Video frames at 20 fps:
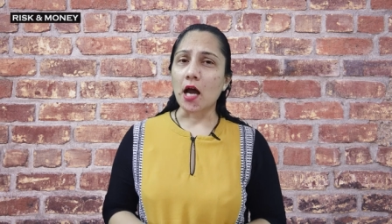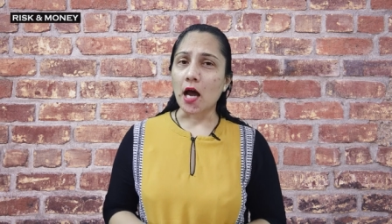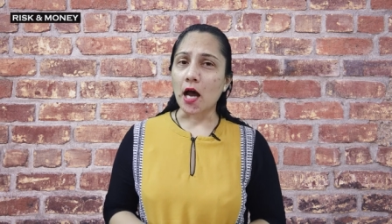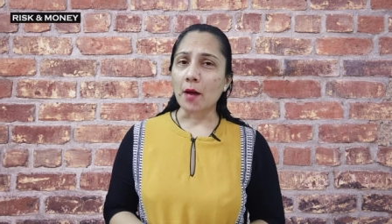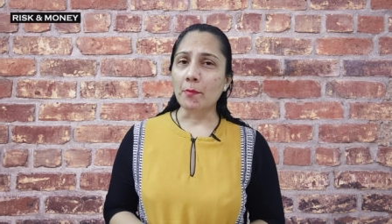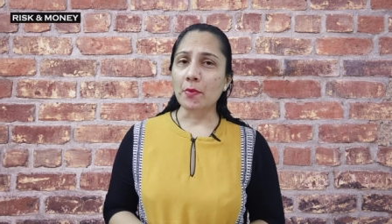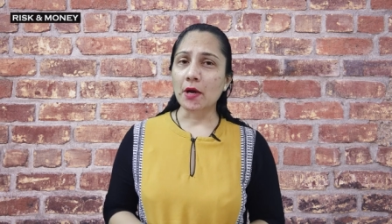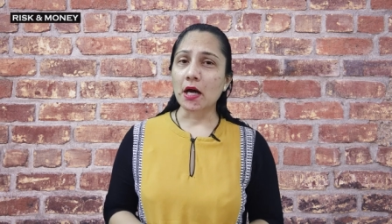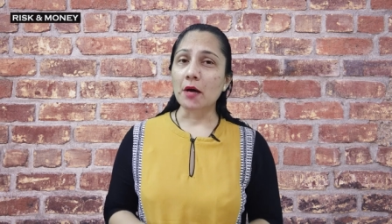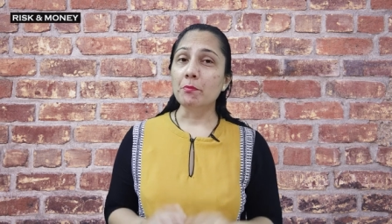
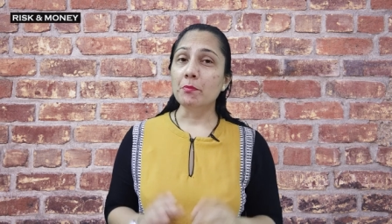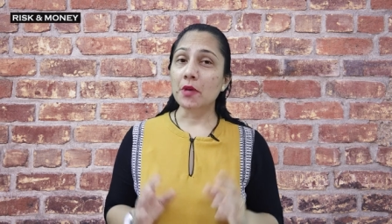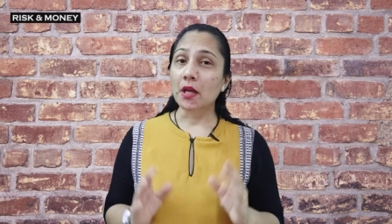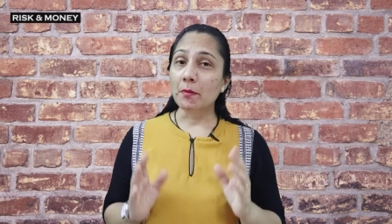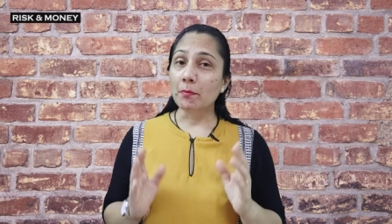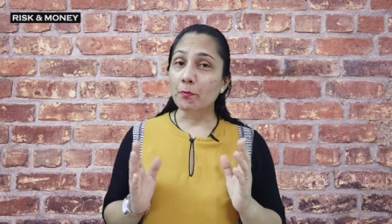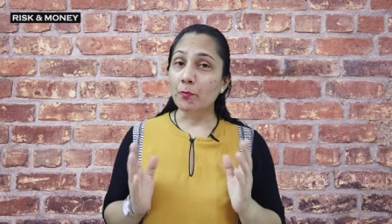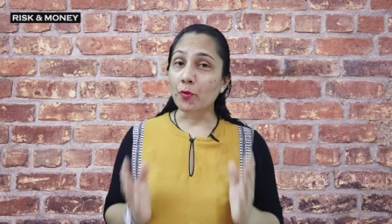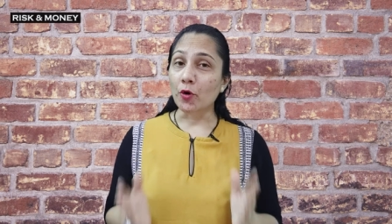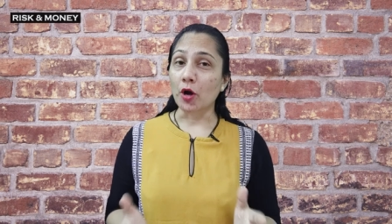आप अपना
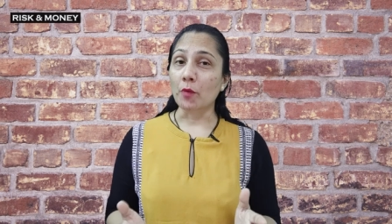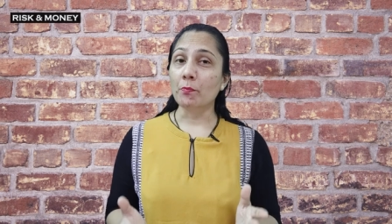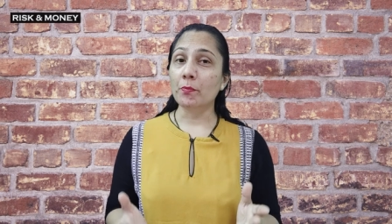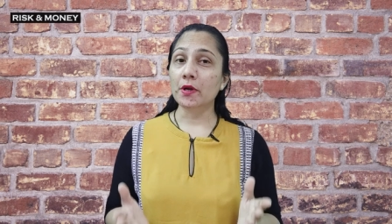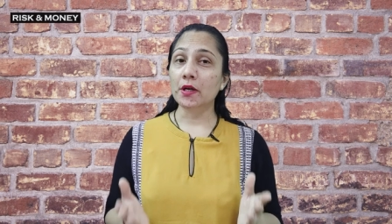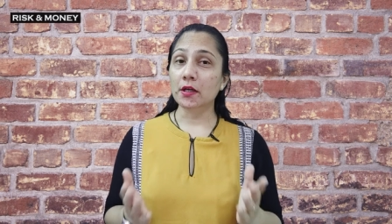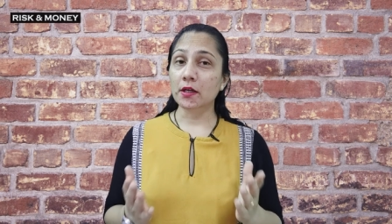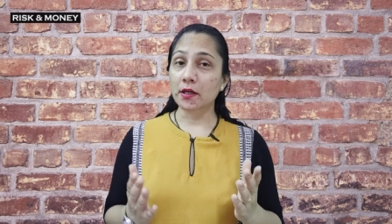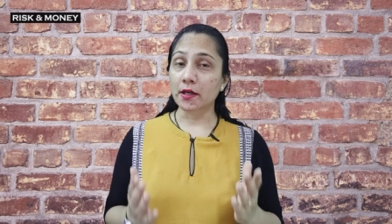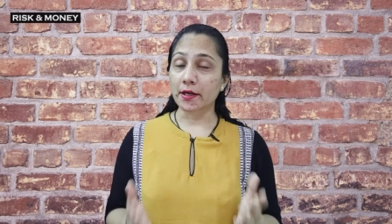
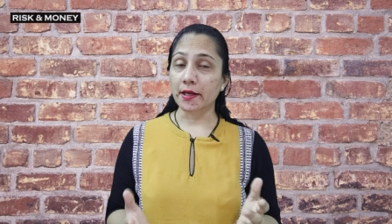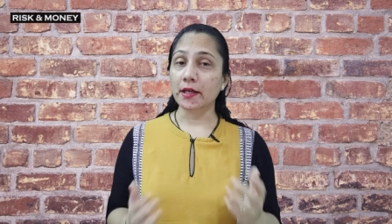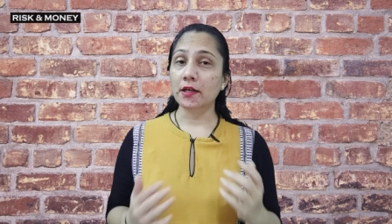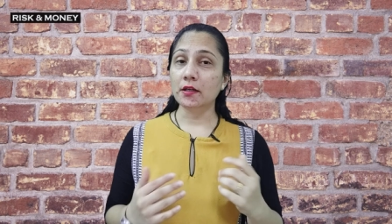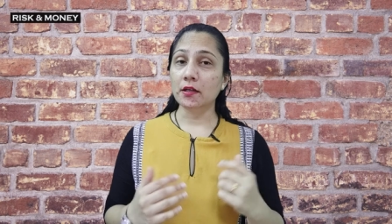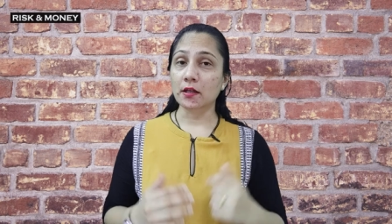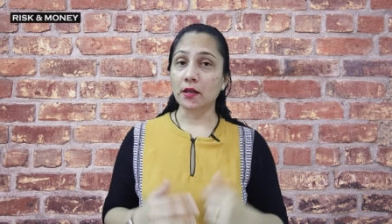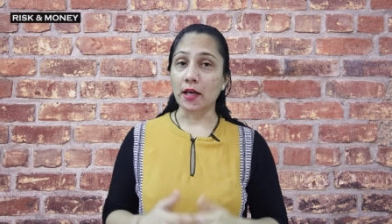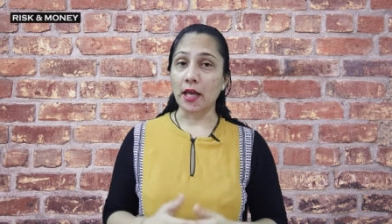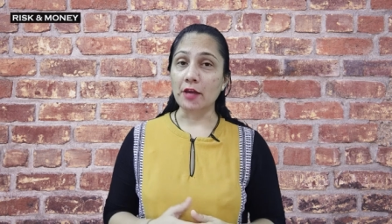प्रॉपर
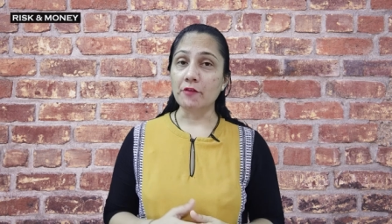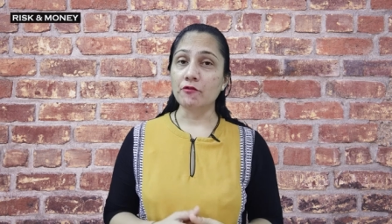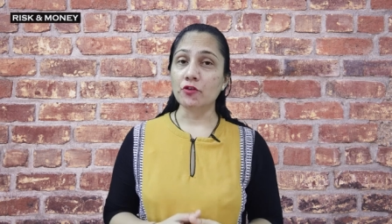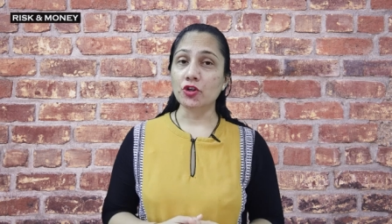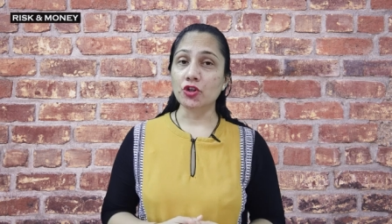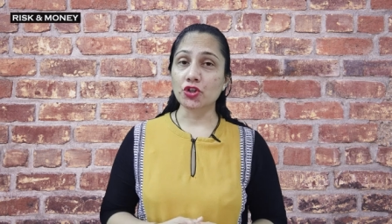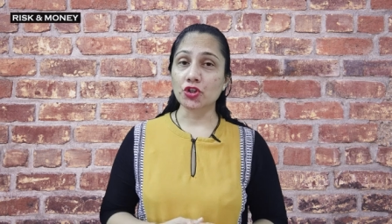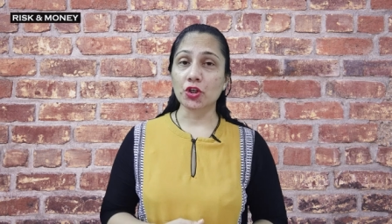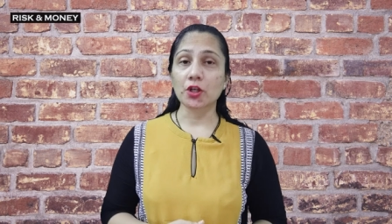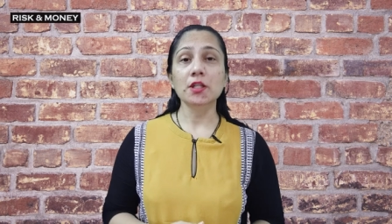करेक्ट लाइफ
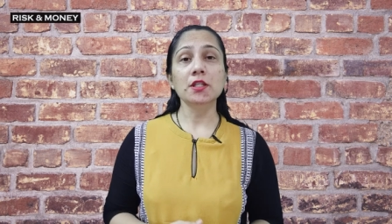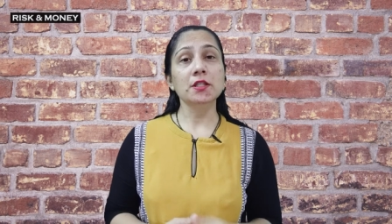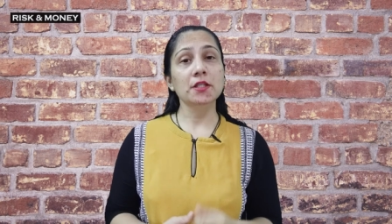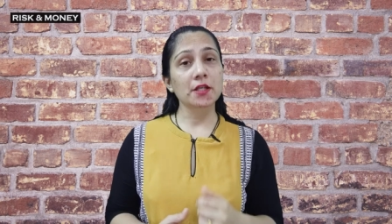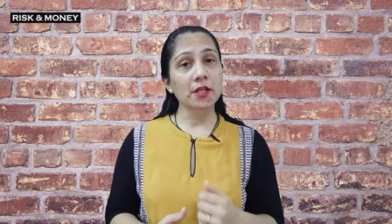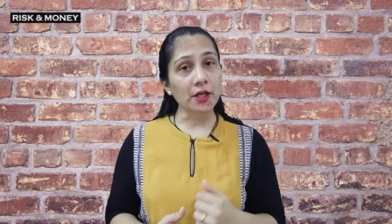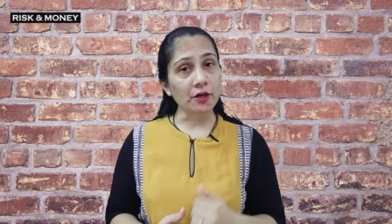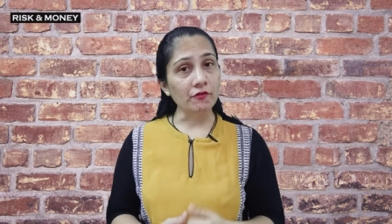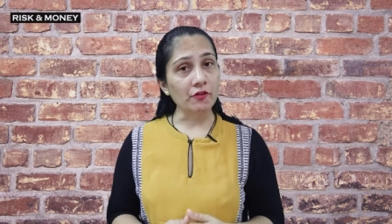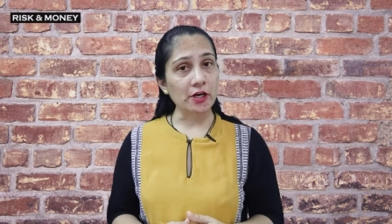इंश्योरेंस
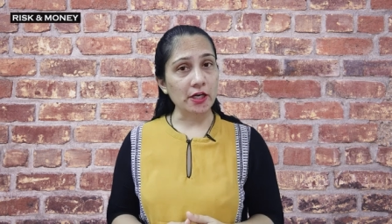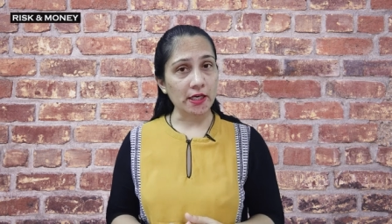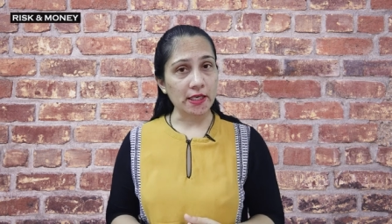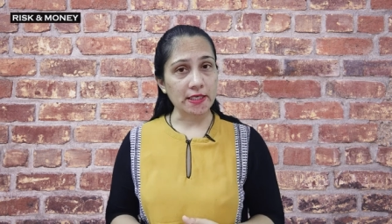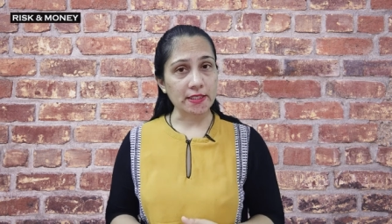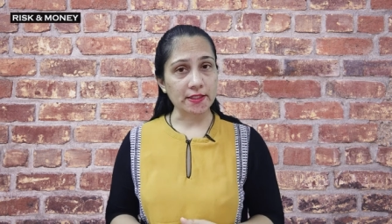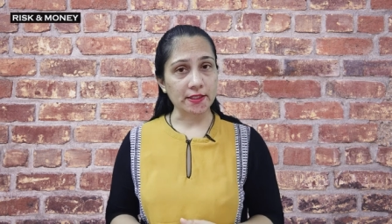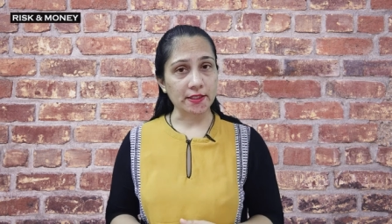कवर ले